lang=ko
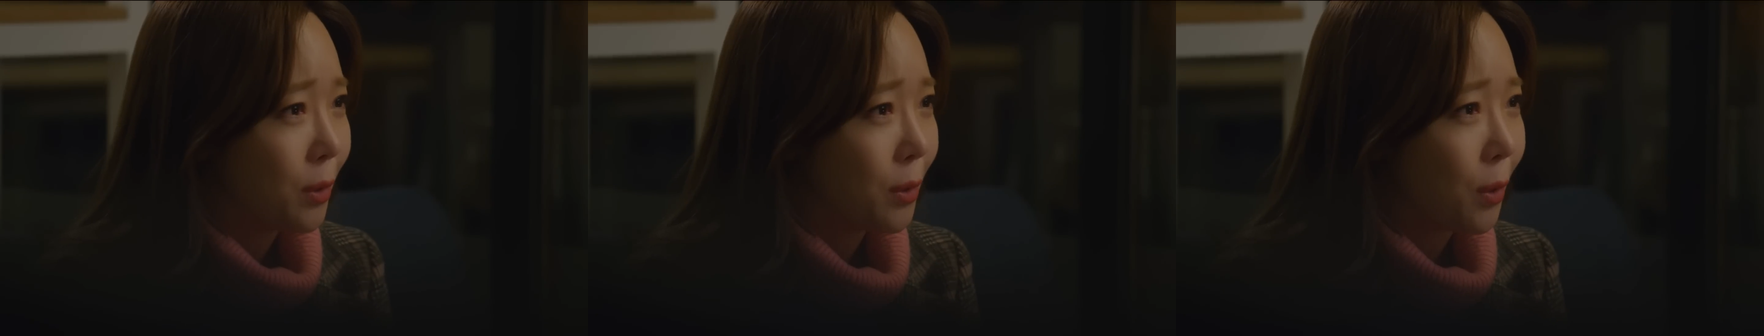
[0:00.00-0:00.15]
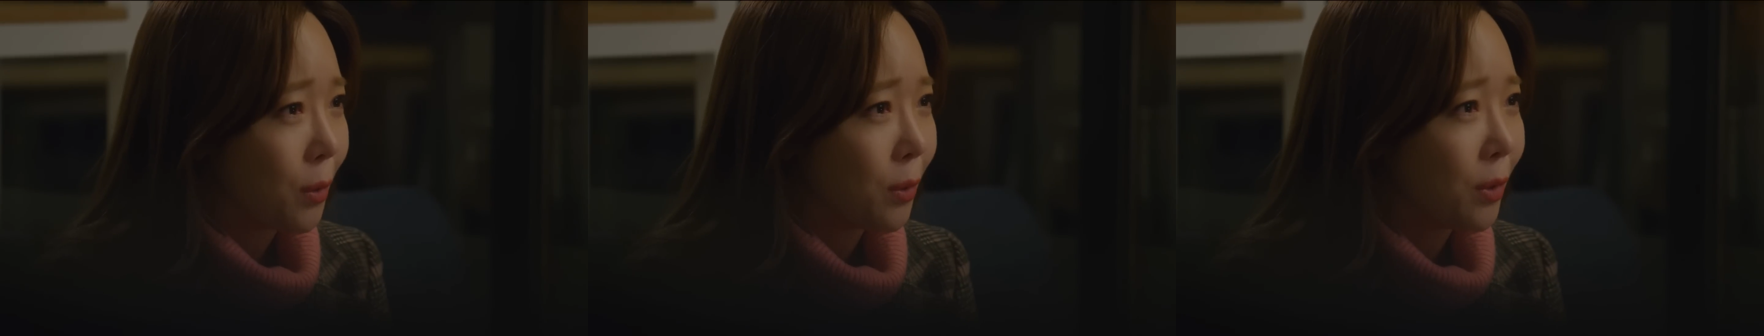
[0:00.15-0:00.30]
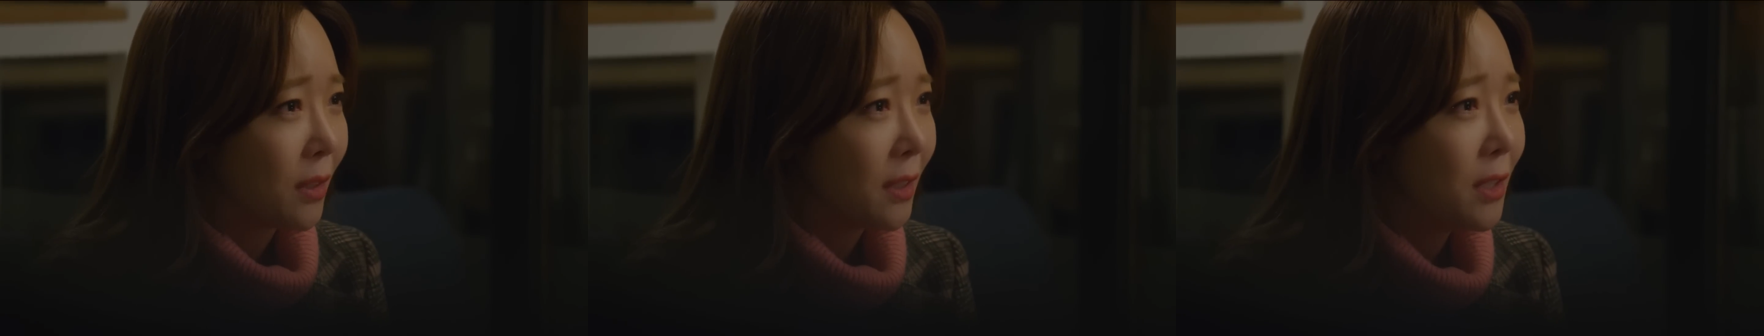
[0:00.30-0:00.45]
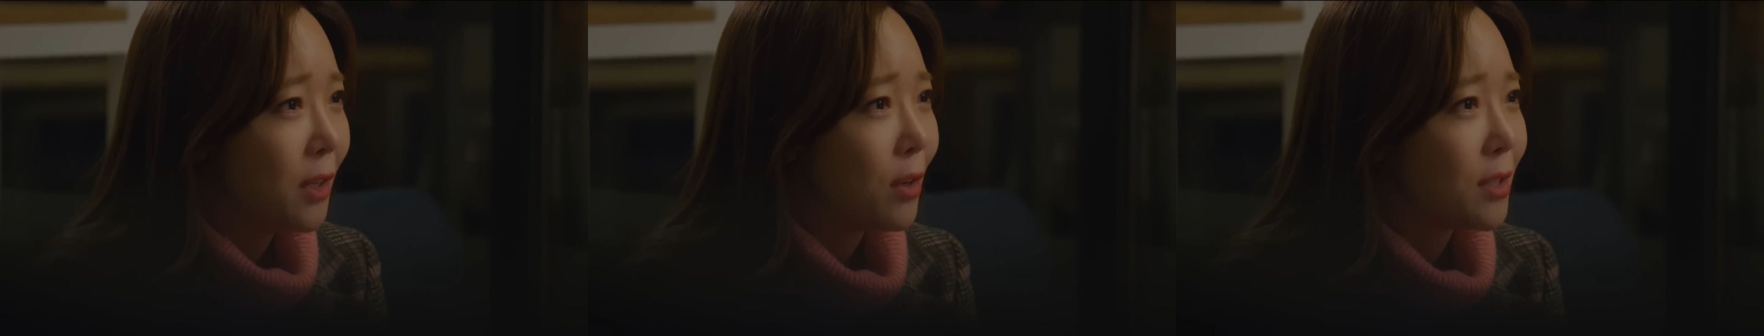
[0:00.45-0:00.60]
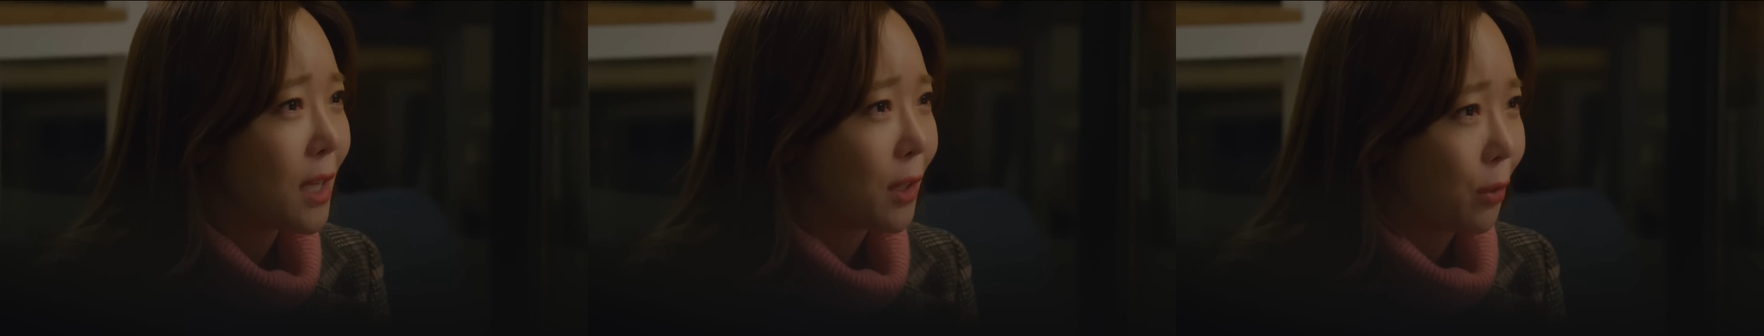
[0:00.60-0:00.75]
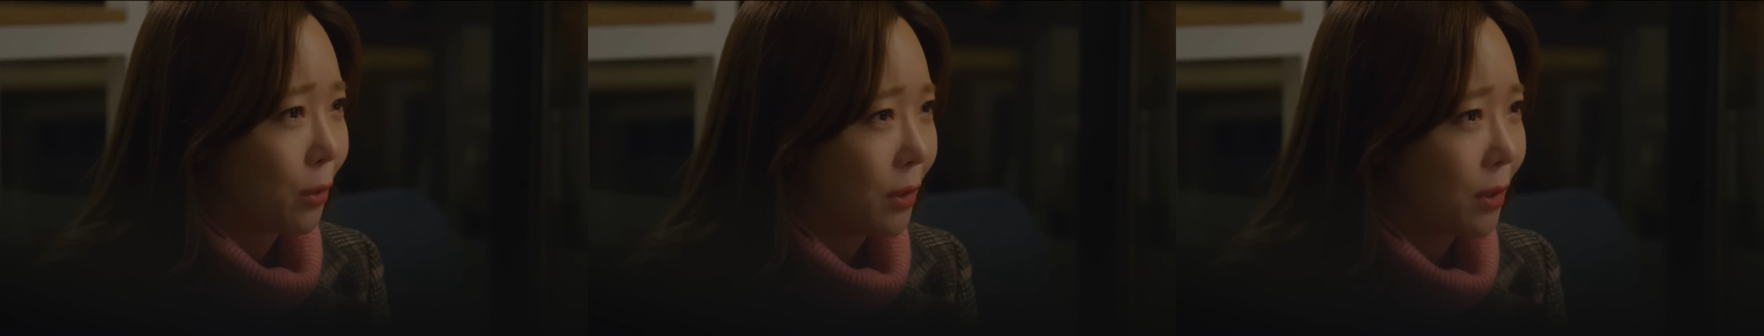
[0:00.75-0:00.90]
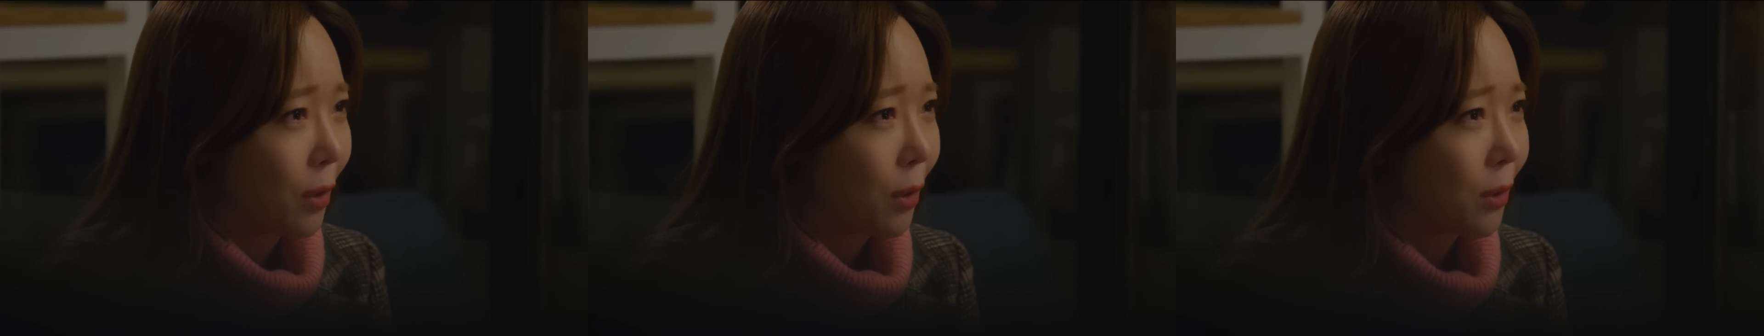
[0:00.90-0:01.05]
그렇고 그
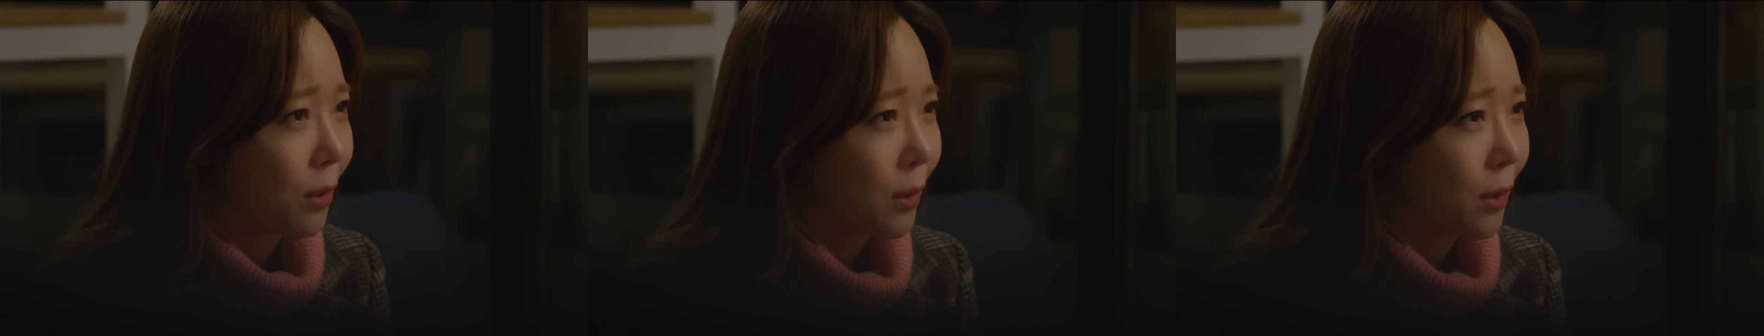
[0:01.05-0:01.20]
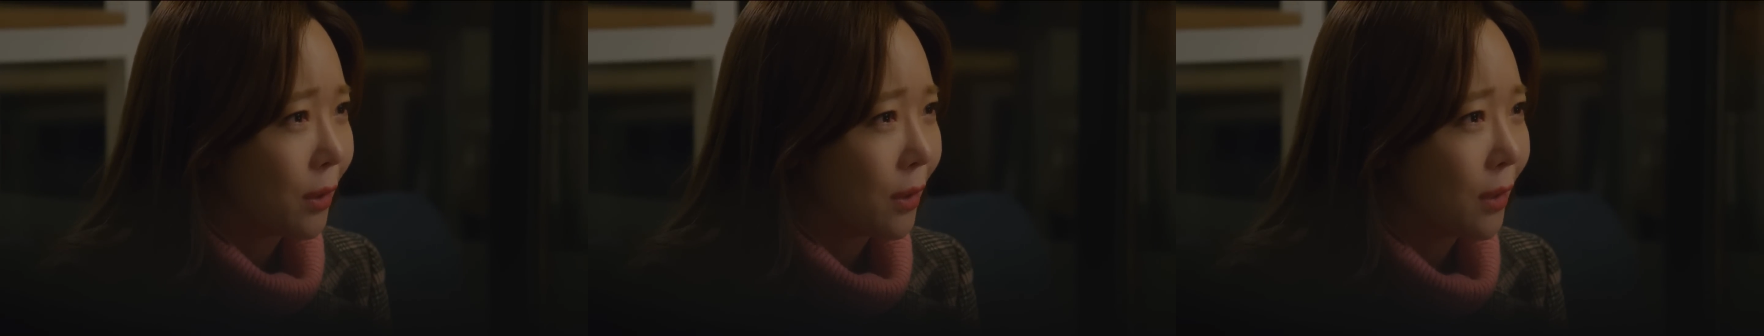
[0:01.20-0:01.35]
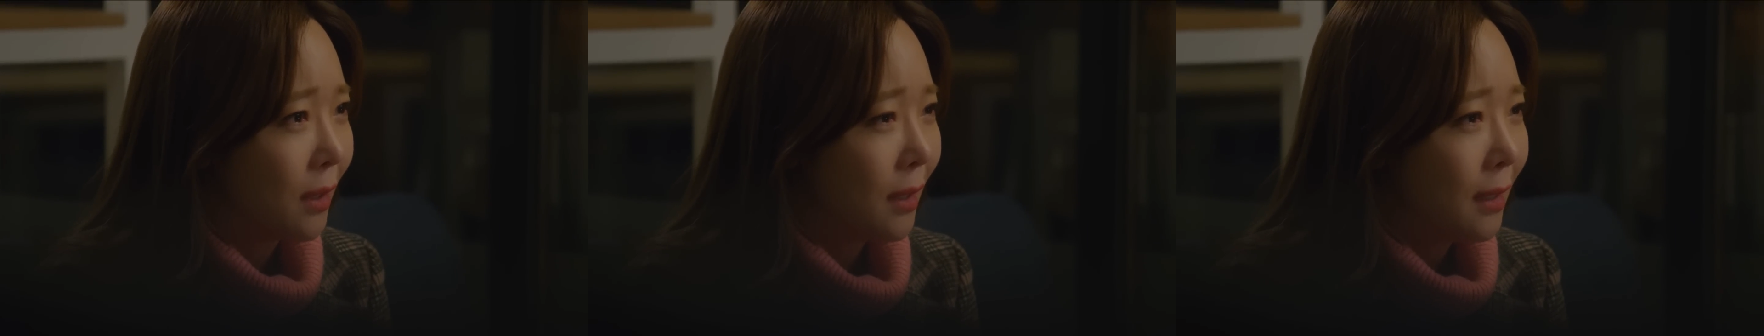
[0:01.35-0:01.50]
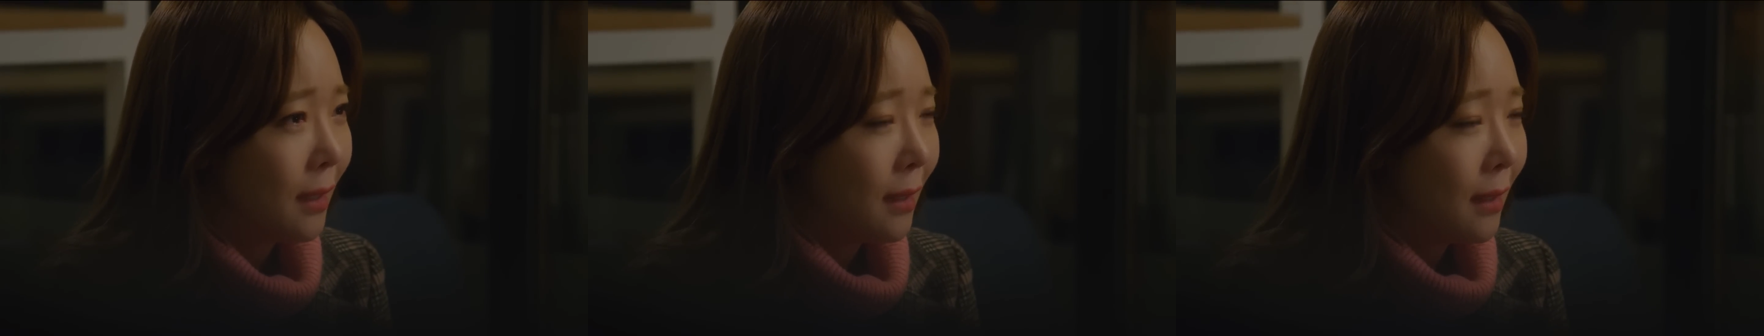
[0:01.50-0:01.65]
여자도 그렇고.